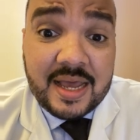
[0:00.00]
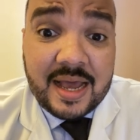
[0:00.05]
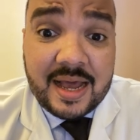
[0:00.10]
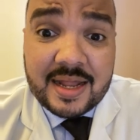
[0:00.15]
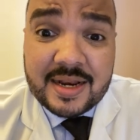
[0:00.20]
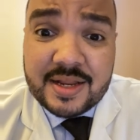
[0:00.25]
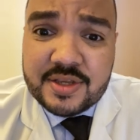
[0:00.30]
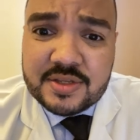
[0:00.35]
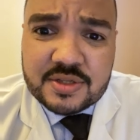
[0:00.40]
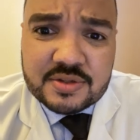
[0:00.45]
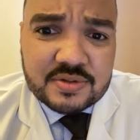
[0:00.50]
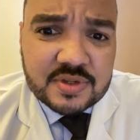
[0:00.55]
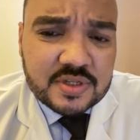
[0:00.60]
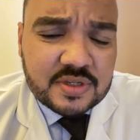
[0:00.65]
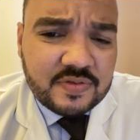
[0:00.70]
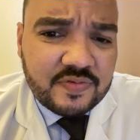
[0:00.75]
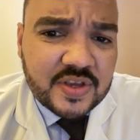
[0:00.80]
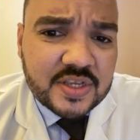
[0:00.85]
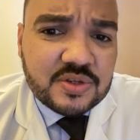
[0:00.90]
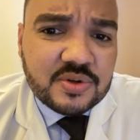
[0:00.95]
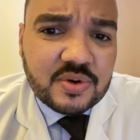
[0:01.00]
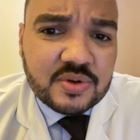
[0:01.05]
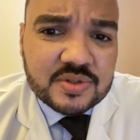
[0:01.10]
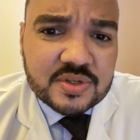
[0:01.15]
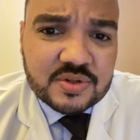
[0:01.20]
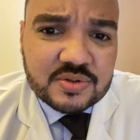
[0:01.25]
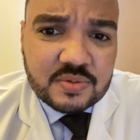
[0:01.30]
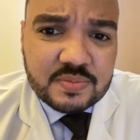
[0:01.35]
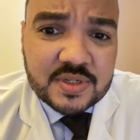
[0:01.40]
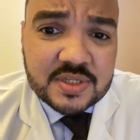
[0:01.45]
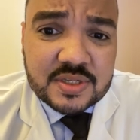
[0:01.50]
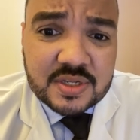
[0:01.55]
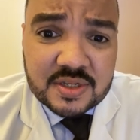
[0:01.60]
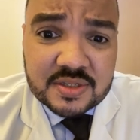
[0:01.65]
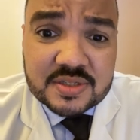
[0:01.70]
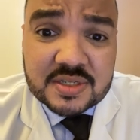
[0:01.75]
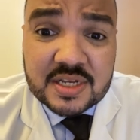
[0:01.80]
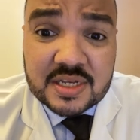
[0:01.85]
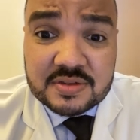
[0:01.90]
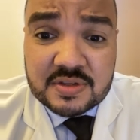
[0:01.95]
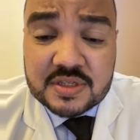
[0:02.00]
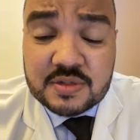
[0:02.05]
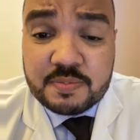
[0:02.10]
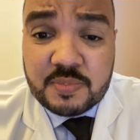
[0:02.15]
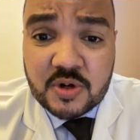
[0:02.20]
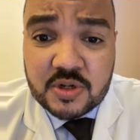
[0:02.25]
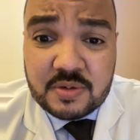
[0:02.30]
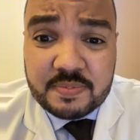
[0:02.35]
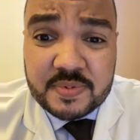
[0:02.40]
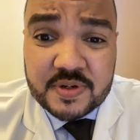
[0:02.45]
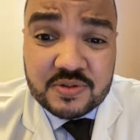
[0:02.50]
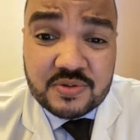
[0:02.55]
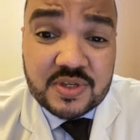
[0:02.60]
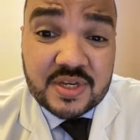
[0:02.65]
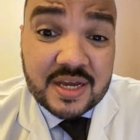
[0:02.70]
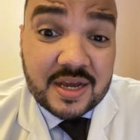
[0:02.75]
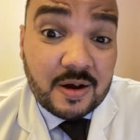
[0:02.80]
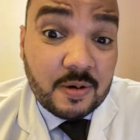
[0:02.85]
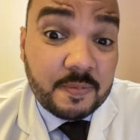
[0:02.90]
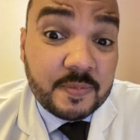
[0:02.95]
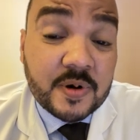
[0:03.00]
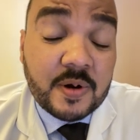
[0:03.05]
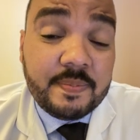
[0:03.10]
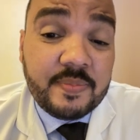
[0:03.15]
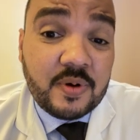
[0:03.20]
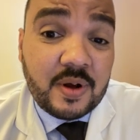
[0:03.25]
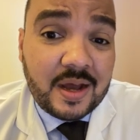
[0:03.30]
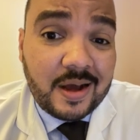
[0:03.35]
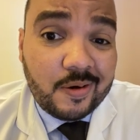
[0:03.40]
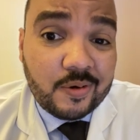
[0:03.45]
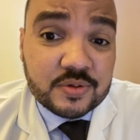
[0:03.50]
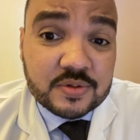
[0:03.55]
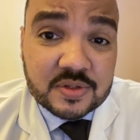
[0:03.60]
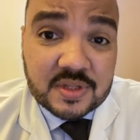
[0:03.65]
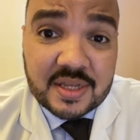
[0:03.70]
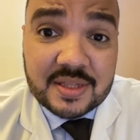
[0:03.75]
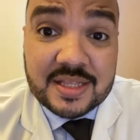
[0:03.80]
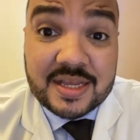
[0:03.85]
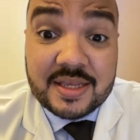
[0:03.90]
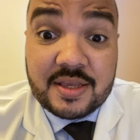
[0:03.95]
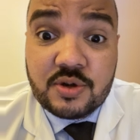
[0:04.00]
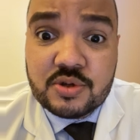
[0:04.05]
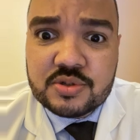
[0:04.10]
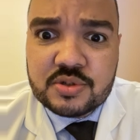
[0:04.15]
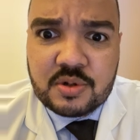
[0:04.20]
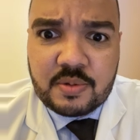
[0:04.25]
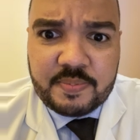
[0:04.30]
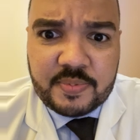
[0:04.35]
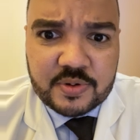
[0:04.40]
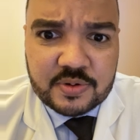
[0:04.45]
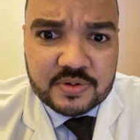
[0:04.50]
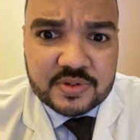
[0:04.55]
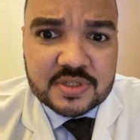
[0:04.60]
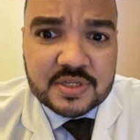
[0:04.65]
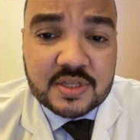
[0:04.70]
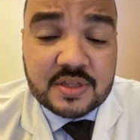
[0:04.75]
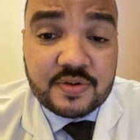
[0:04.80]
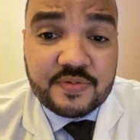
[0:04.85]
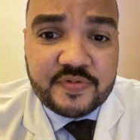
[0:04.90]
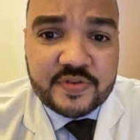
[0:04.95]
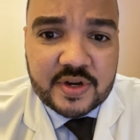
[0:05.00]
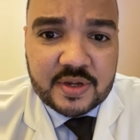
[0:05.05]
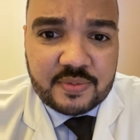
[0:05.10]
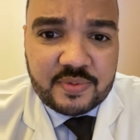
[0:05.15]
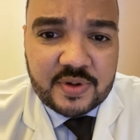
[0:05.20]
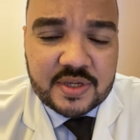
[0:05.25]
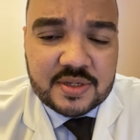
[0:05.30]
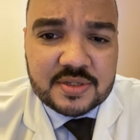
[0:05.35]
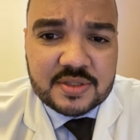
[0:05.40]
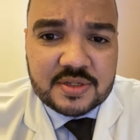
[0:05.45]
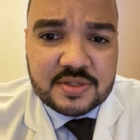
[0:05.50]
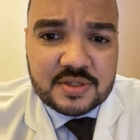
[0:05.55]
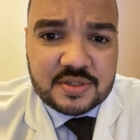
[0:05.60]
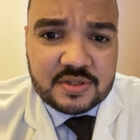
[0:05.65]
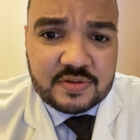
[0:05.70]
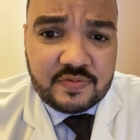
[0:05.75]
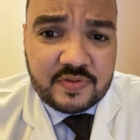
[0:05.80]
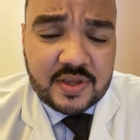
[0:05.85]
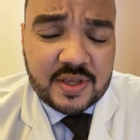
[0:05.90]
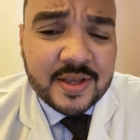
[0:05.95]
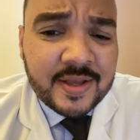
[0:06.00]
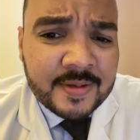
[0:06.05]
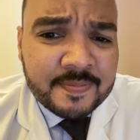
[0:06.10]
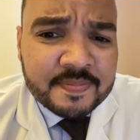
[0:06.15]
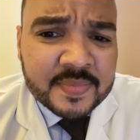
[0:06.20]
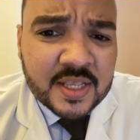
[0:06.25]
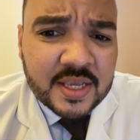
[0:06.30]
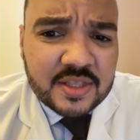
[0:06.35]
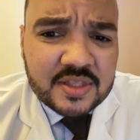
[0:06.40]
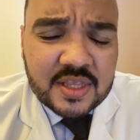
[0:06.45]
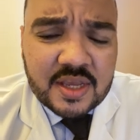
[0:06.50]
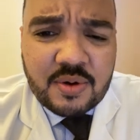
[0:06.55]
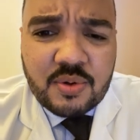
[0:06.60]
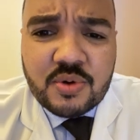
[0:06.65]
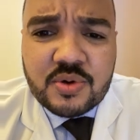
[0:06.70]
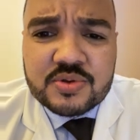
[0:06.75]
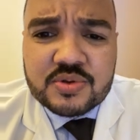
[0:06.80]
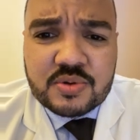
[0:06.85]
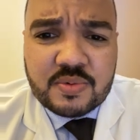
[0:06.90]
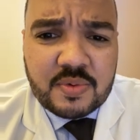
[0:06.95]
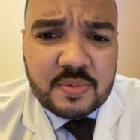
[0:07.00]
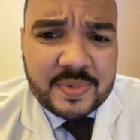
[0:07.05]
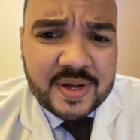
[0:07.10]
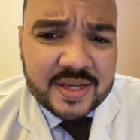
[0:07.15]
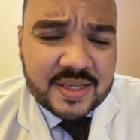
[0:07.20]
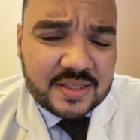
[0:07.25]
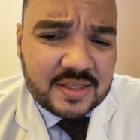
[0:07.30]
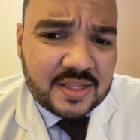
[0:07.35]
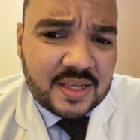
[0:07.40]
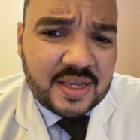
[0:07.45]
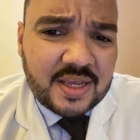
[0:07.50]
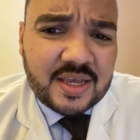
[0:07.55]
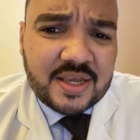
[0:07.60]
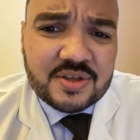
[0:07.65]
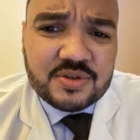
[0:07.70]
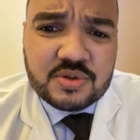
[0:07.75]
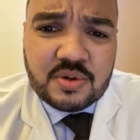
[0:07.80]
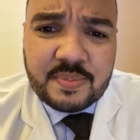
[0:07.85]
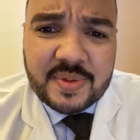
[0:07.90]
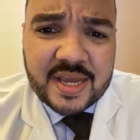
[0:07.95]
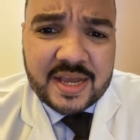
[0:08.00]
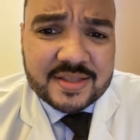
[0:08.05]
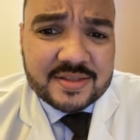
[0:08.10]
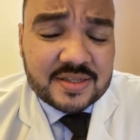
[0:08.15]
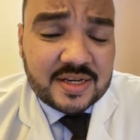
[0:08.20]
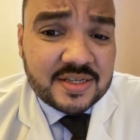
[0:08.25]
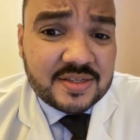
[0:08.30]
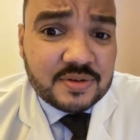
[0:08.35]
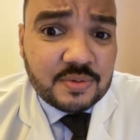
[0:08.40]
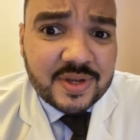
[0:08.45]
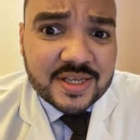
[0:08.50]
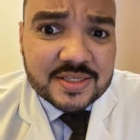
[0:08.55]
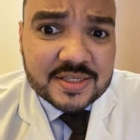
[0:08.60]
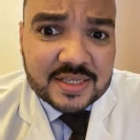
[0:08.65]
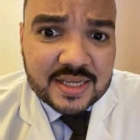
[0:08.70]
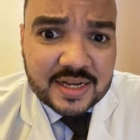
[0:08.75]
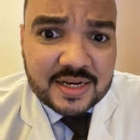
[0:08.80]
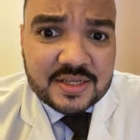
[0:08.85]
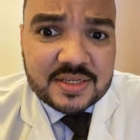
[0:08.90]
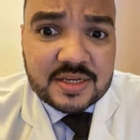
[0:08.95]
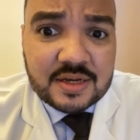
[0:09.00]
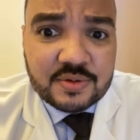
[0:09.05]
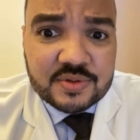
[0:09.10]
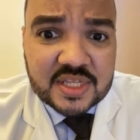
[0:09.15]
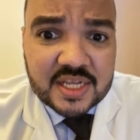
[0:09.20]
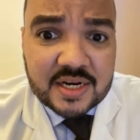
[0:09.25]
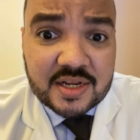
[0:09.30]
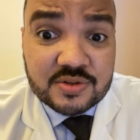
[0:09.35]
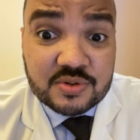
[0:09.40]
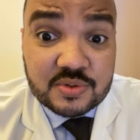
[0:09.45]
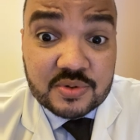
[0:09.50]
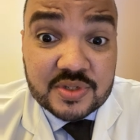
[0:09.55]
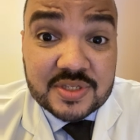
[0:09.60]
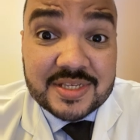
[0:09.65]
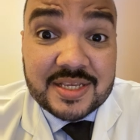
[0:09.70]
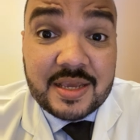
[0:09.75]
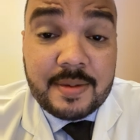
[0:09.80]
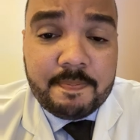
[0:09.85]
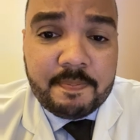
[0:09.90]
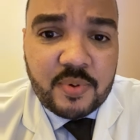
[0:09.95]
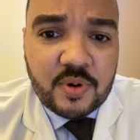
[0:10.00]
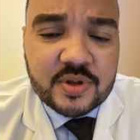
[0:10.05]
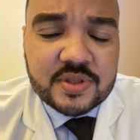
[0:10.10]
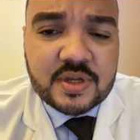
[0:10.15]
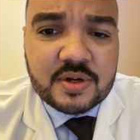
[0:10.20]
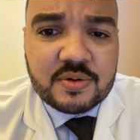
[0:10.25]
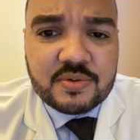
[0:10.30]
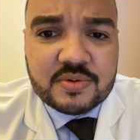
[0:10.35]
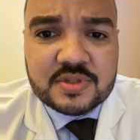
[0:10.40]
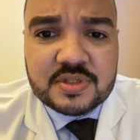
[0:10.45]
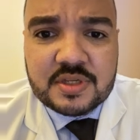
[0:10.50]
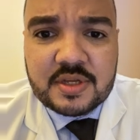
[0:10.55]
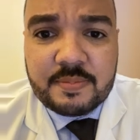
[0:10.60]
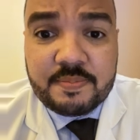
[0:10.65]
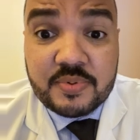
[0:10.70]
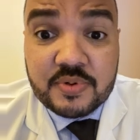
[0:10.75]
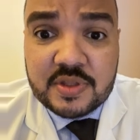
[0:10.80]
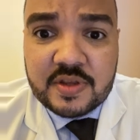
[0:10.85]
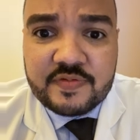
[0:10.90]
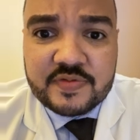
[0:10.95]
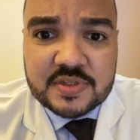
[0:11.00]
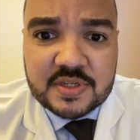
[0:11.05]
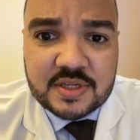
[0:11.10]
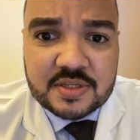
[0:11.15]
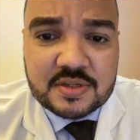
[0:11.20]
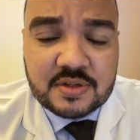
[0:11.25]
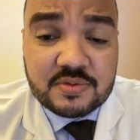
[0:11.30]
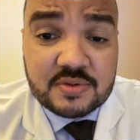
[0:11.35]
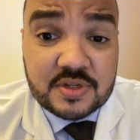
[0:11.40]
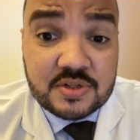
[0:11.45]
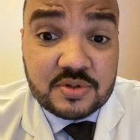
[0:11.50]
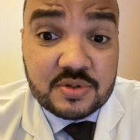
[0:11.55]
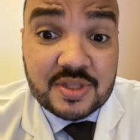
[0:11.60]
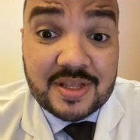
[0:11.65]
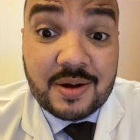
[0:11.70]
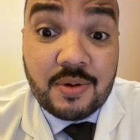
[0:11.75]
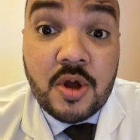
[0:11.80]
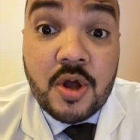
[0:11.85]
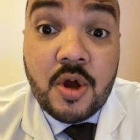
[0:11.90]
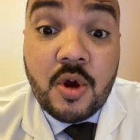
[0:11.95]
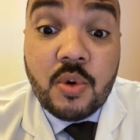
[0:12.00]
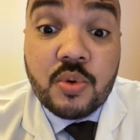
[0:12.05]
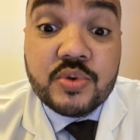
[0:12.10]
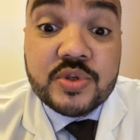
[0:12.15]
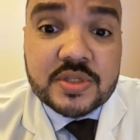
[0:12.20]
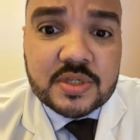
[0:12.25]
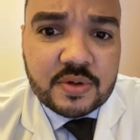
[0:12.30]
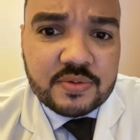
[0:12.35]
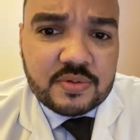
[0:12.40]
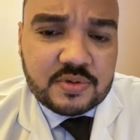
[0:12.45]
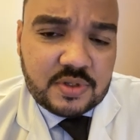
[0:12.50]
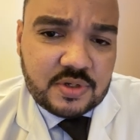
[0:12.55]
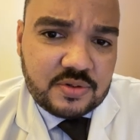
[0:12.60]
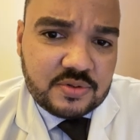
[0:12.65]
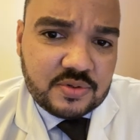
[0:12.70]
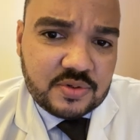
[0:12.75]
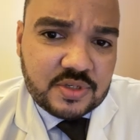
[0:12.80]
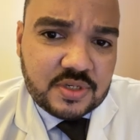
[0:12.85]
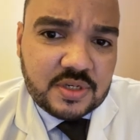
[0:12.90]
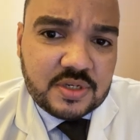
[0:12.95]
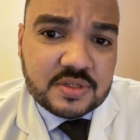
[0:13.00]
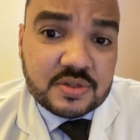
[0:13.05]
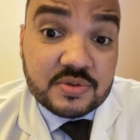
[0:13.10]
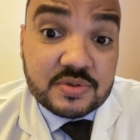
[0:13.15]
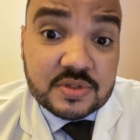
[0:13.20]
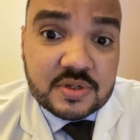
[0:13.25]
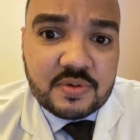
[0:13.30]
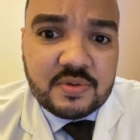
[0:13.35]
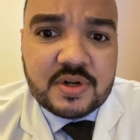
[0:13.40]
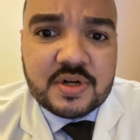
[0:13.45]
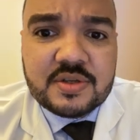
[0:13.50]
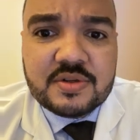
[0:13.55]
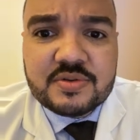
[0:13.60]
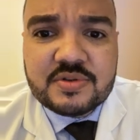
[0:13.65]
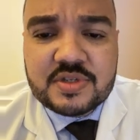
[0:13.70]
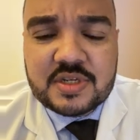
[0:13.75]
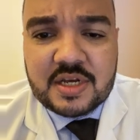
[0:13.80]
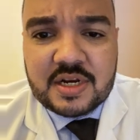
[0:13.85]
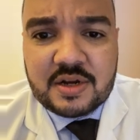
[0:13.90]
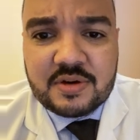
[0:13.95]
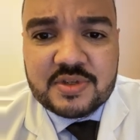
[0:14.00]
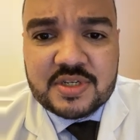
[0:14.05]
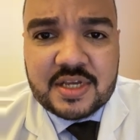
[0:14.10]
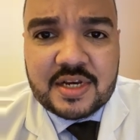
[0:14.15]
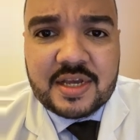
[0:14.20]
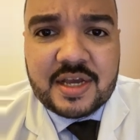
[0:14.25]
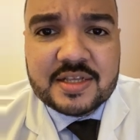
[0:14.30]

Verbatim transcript: Além disso, a gente vê de outras substâncias que às vezes pode prejudicar o próprio cálcio, né? Daí a osteoporose ser tão frequente da gente ver. E tem outros como magnésio, ômega 3, tem uma série de alterações que podem acontecer por deficiência nutricional. O seu nutricionista, o seu clínico geral